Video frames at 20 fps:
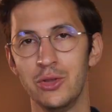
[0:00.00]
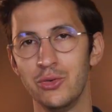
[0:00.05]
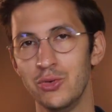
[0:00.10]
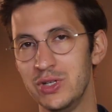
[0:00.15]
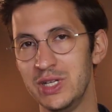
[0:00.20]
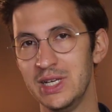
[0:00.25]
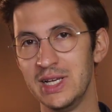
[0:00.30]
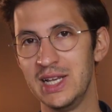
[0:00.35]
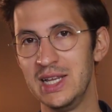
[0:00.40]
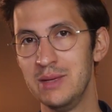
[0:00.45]

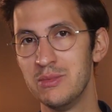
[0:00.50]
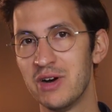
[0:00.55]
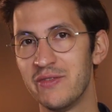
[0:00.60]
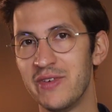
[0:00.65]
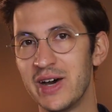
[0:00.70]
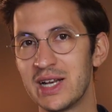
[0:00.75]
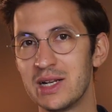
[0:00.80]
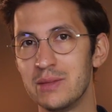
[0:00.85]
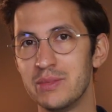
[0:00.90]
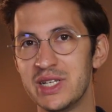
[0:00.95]
Durch den
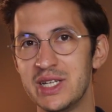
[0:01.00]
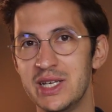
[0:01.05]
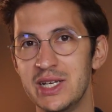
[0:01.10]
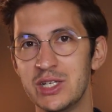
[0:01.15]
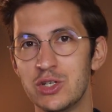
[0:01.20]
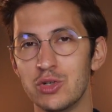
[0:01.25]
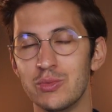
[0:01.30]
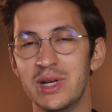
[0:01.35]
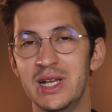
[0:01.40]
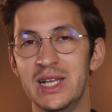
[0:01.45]
Klimawandel
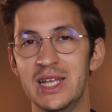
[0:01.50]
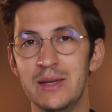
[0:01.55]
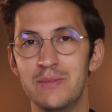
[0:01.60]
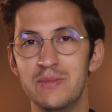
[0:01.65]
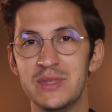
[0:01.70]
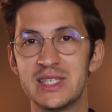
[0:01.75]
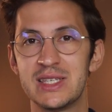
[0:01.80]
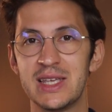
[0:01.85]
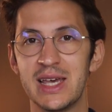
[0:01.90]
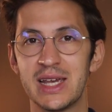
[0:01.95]
bedingt
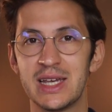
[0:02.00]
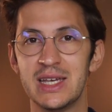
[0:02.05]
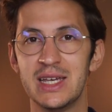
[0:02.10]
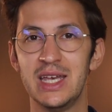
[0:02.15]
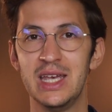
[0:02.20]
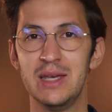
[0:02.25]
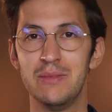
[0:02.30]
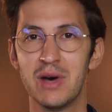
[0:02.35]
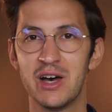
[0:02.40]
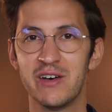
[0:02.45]
überleben Zecken
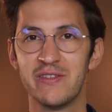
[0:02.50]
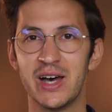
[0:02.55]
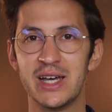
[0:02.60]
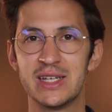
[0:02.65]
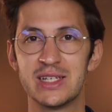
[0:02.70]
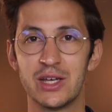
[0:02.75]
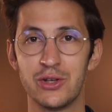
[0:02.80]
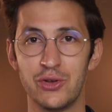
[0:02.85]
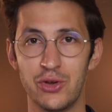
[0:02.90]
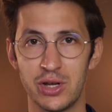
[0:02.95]
immer
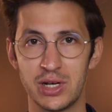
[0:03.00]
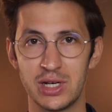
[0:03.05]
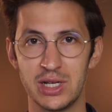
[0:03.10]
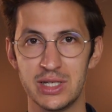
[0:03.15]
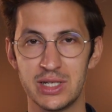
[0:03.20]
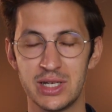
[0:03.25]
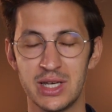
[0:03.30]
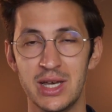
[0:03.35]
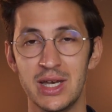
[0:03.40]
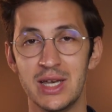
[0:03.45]
weiter
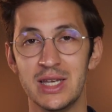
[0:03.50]
nördlich.